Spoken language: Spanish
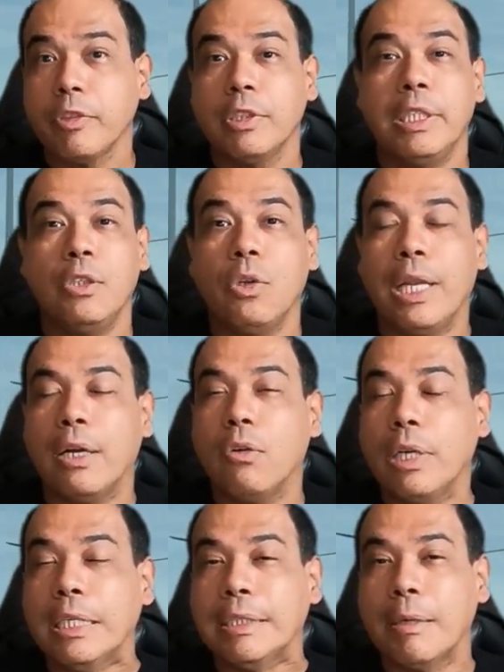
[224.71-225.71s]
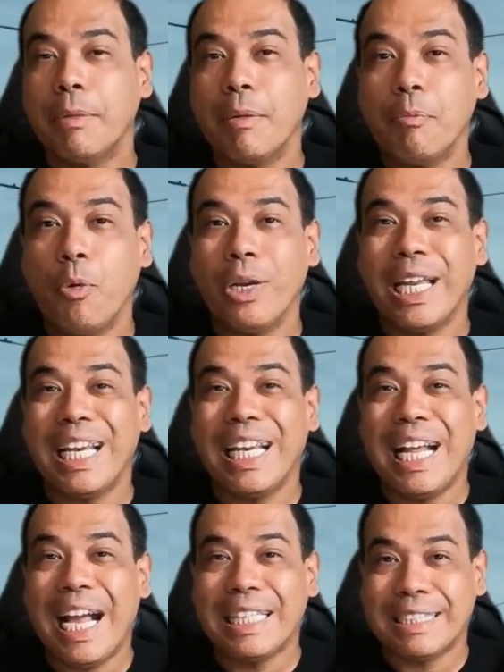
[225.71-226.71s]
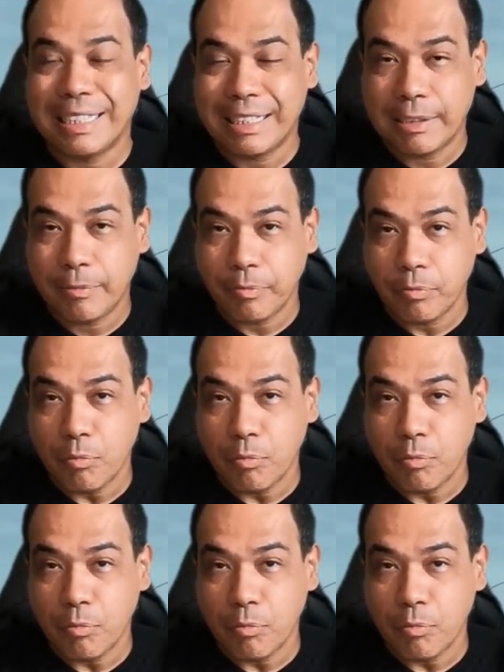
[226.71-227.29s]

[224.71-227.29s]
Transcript: sino las colas también por el gas.